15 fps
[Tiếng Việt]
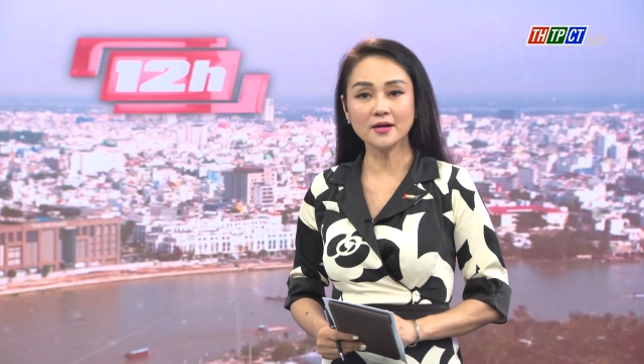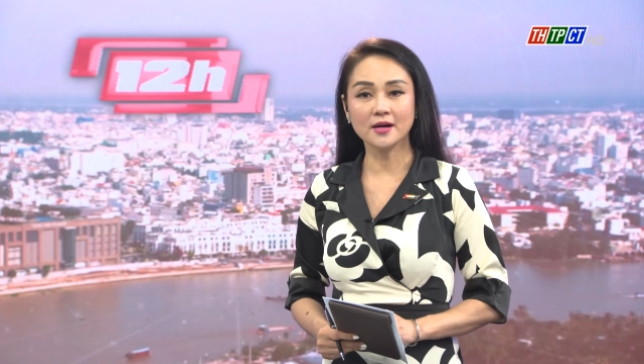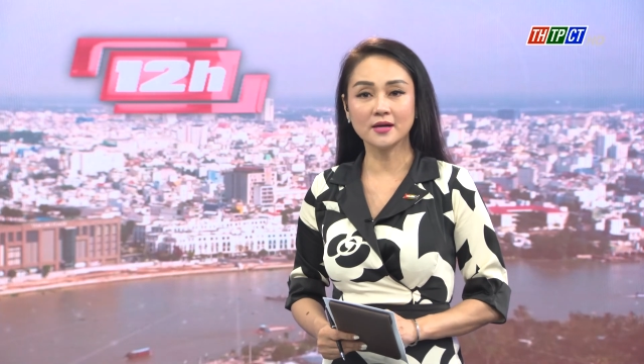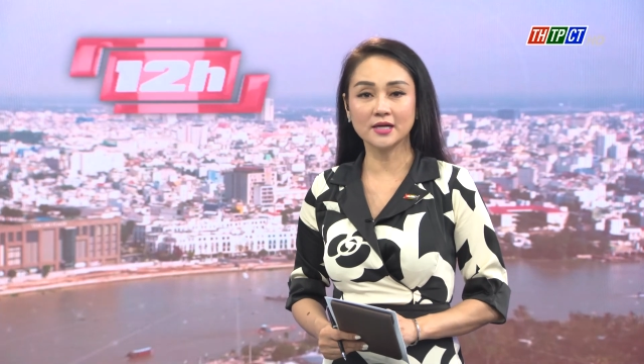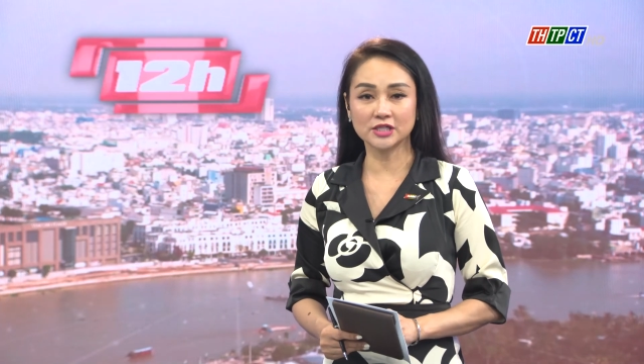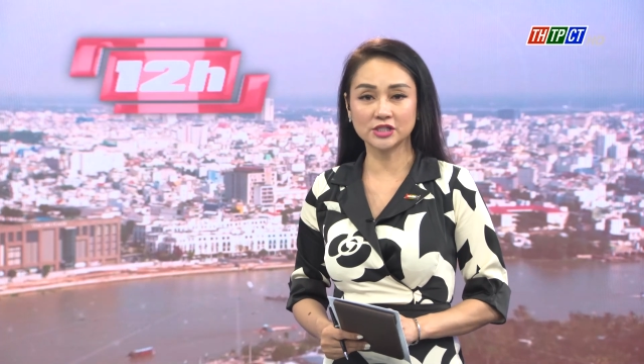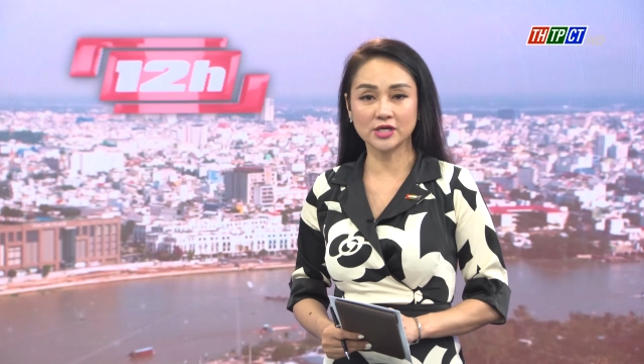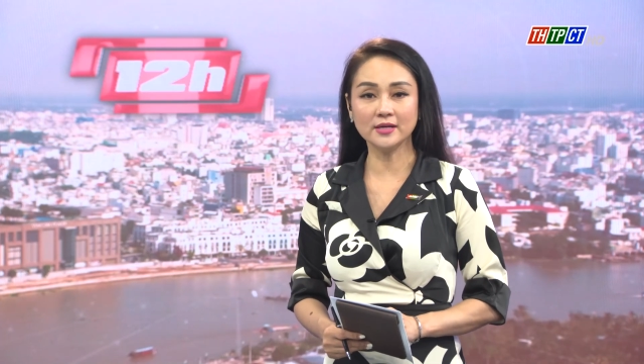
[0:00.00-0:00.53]

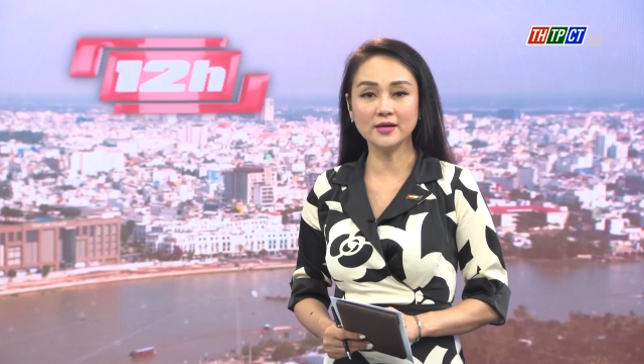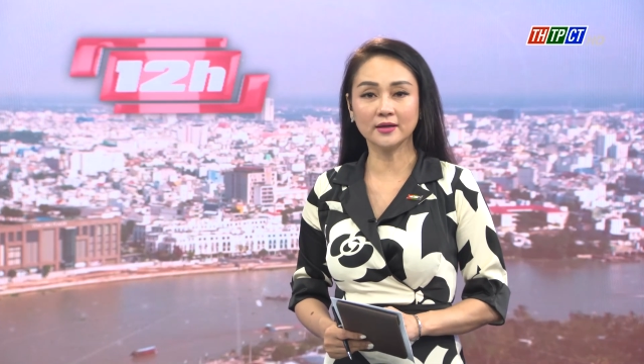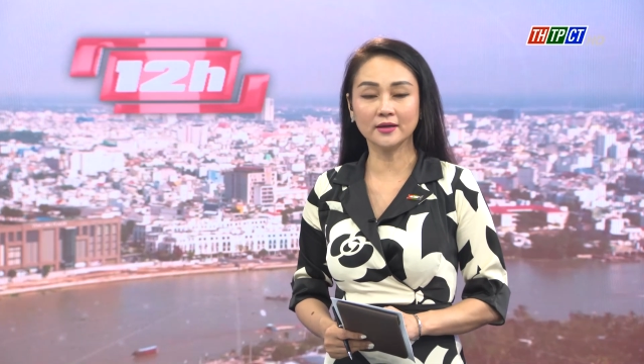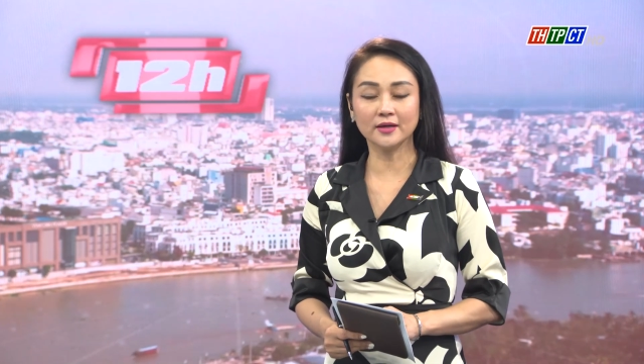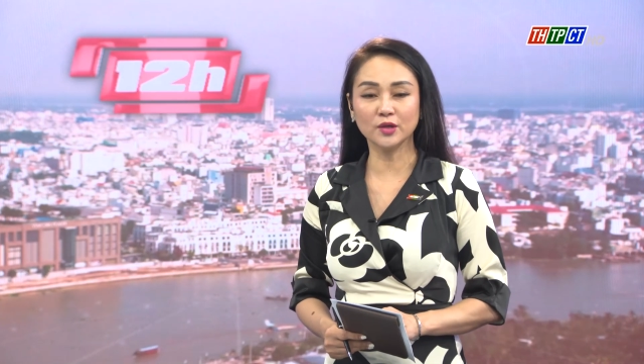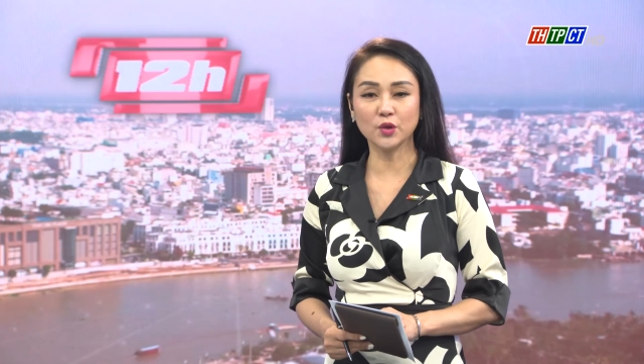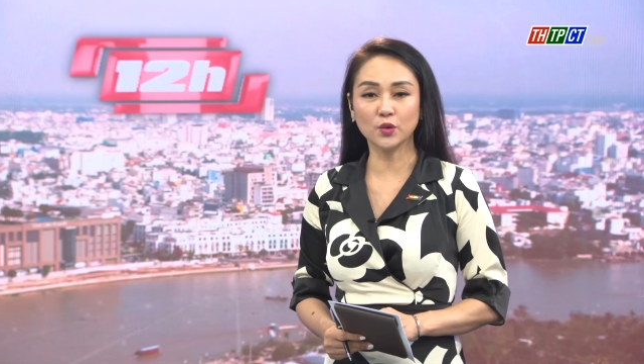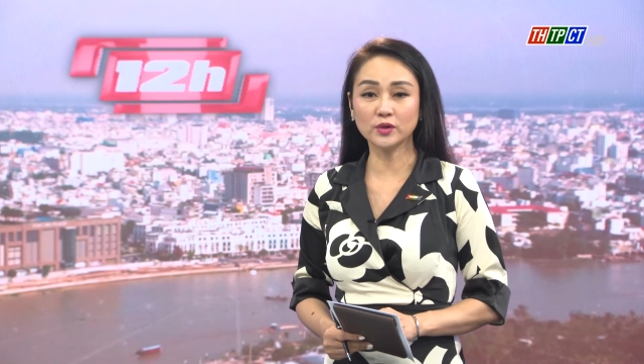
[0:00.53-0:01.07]
lịch sử lực
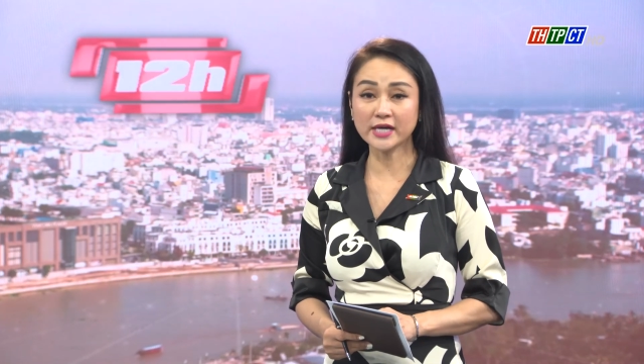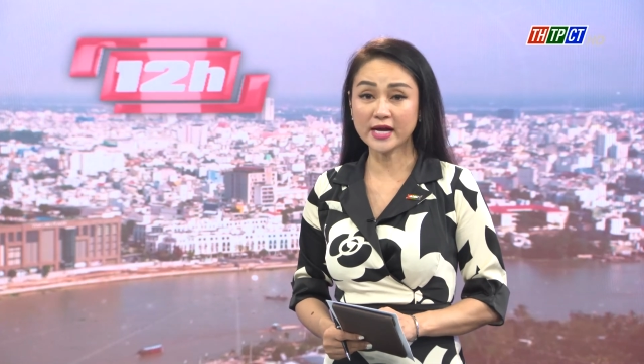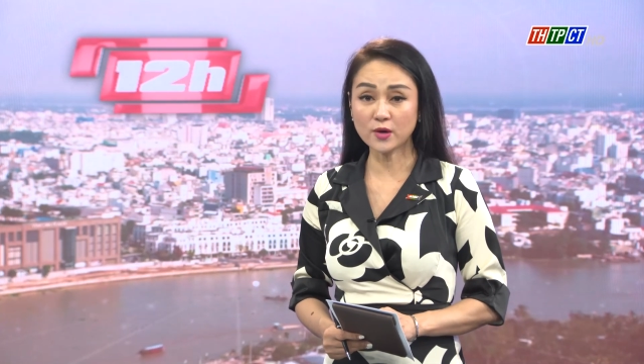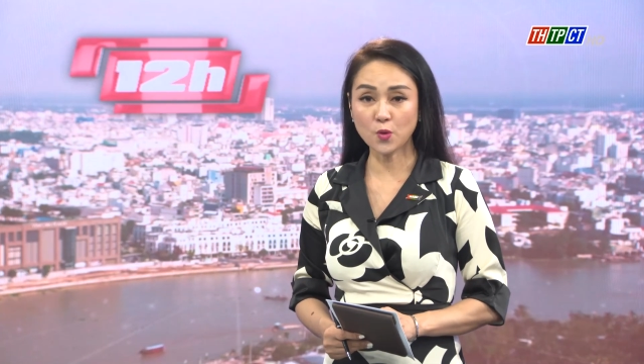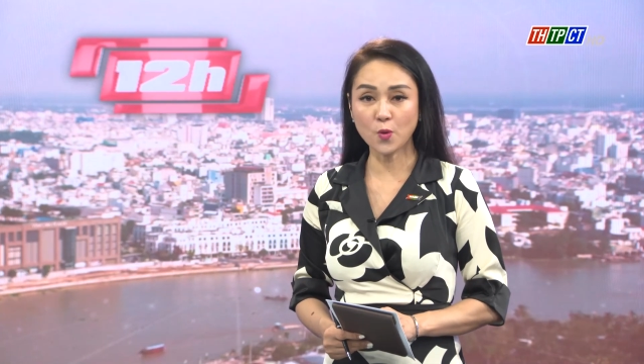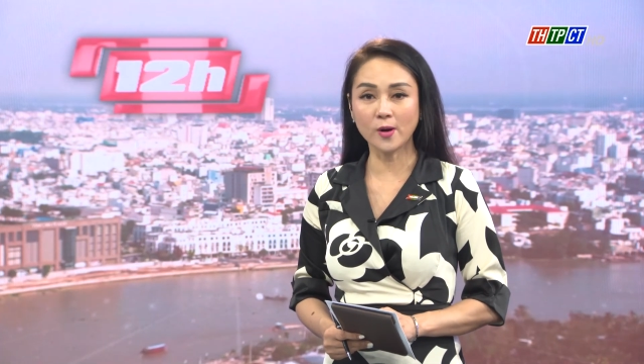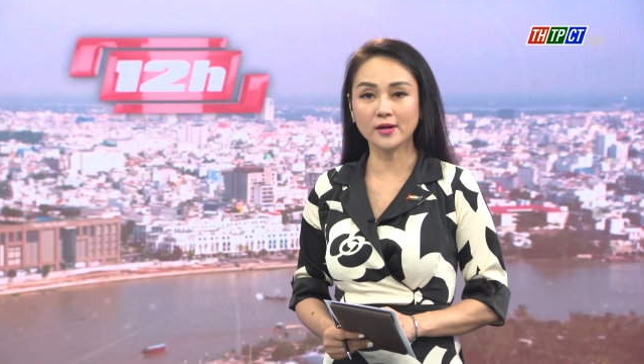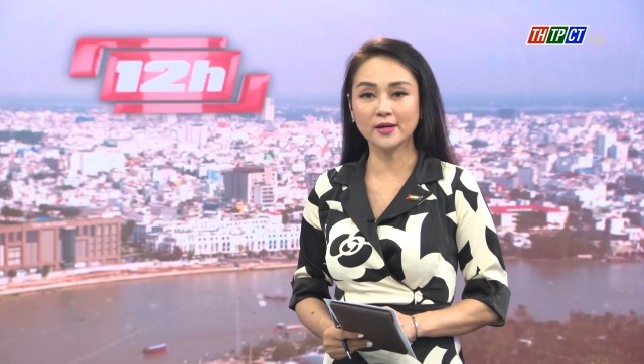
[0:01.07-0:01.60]
lượng vũ trang
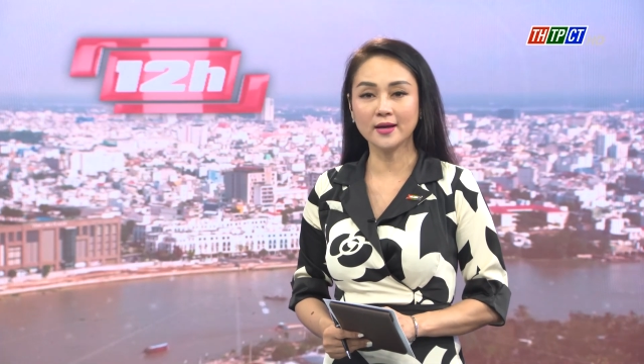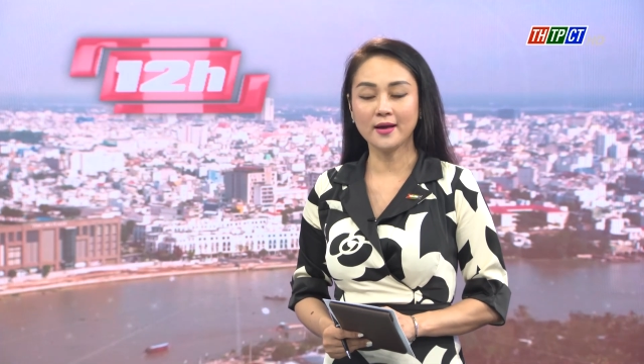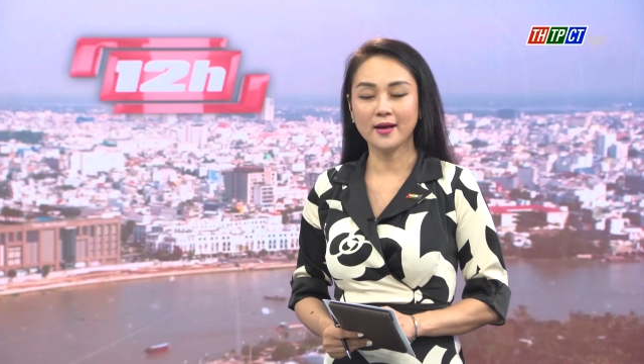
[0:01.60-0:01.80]
quận